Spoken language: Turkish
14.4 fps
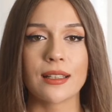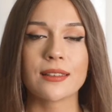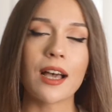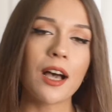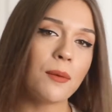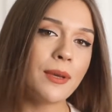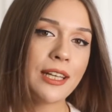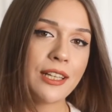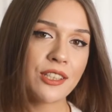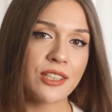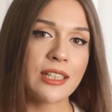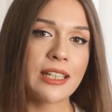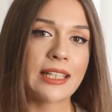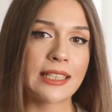daha
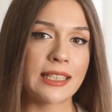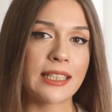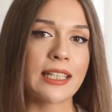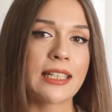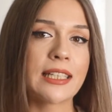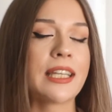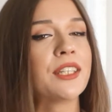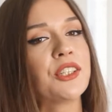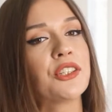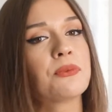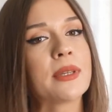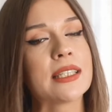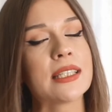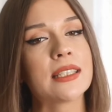bilinçli nesillerin
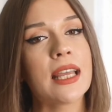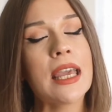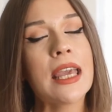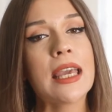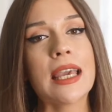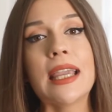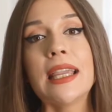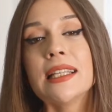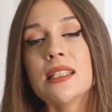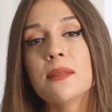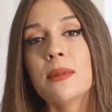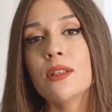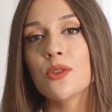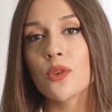yetişmesinde
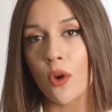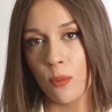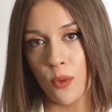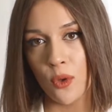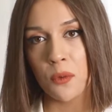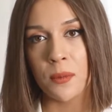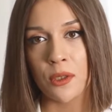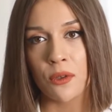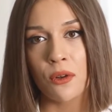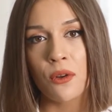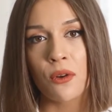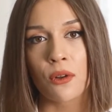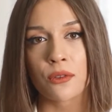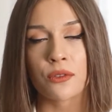eğitimin çok büyük bir
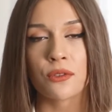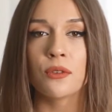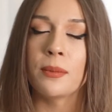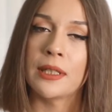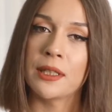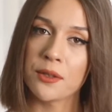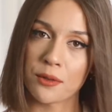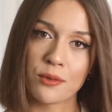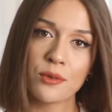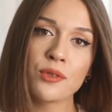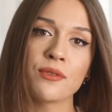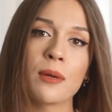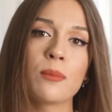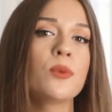rolü olduğunu
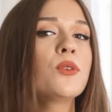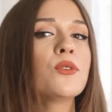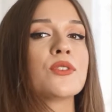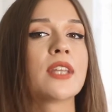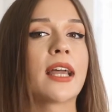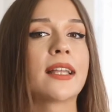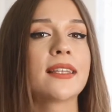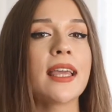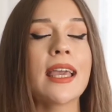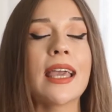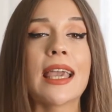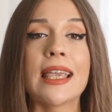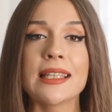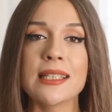biliyoruz ve bu yüzden de
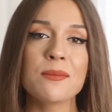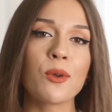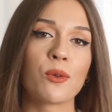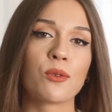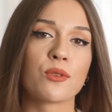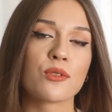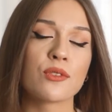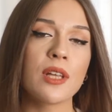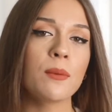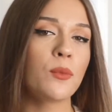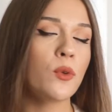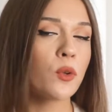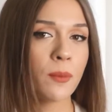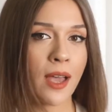eğitim
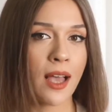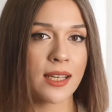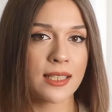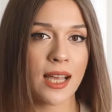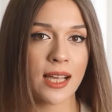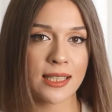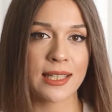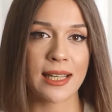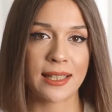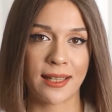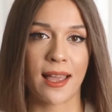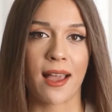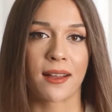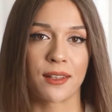konusuna büyük bir
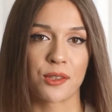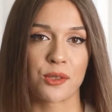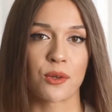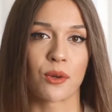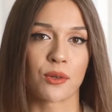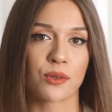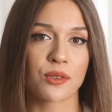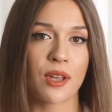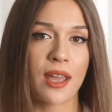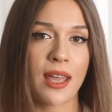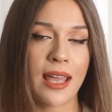hassasiyetle yaklaşıyoruz.